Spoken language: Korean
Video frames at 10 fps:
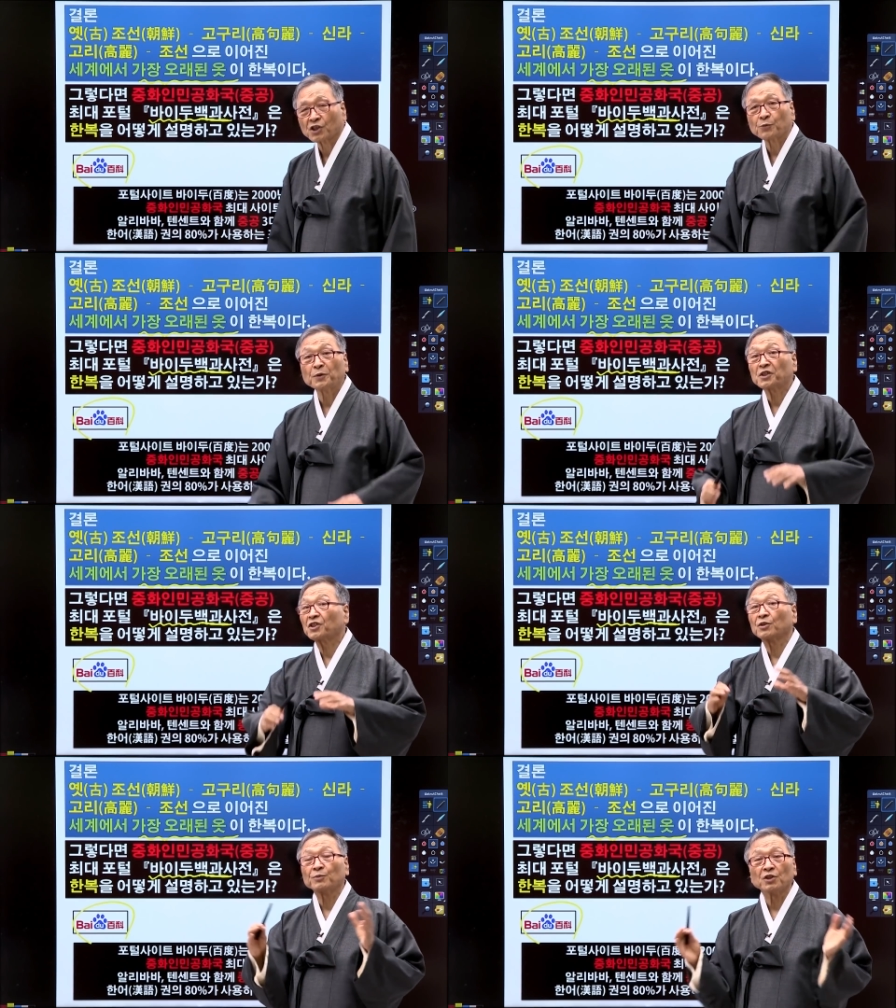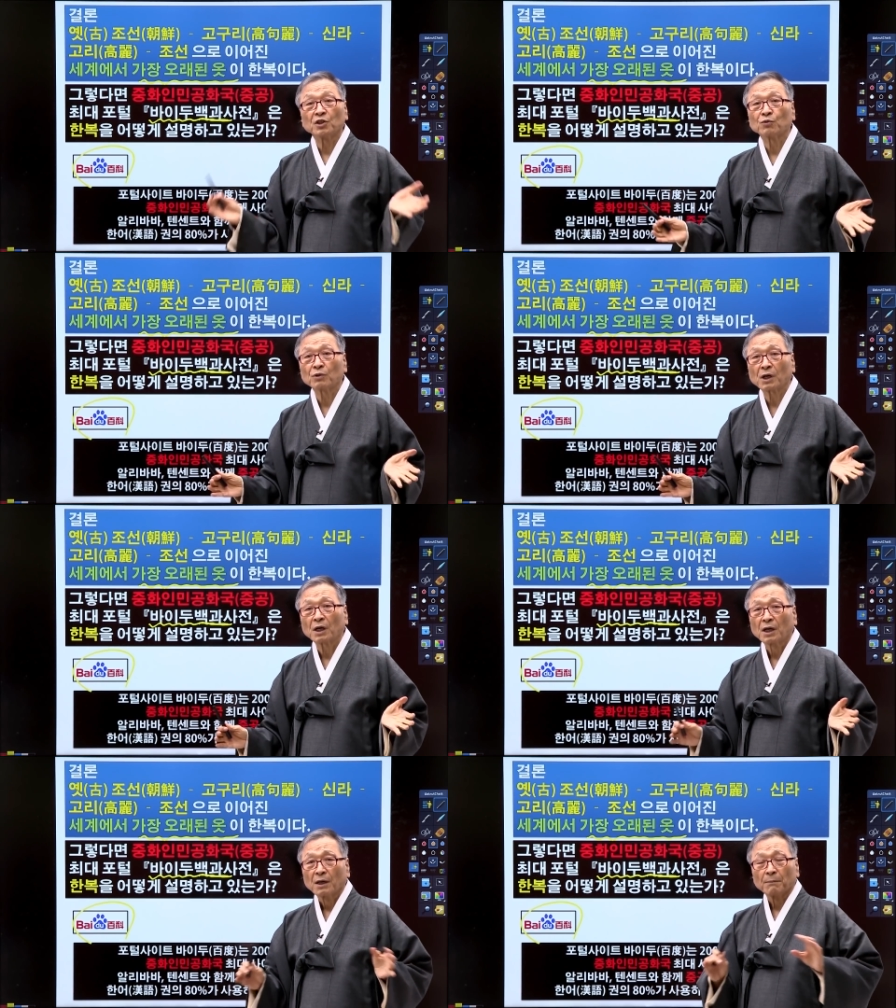10억이 넘는 인구가
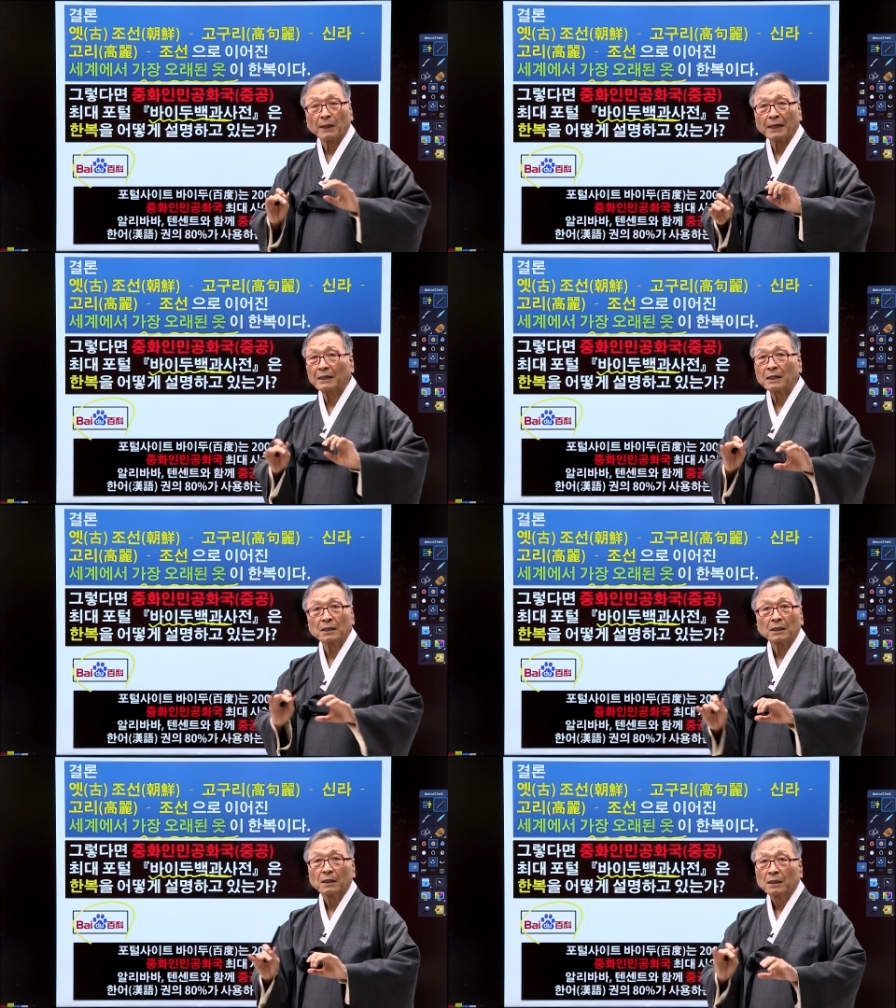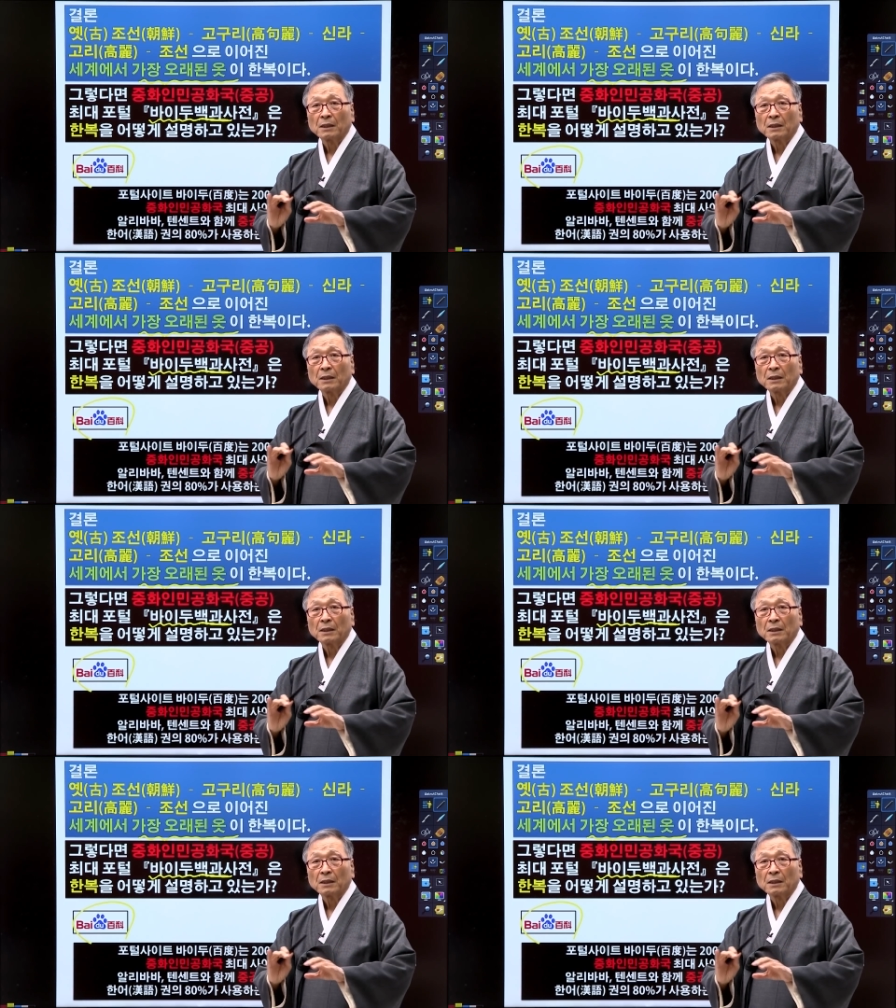매일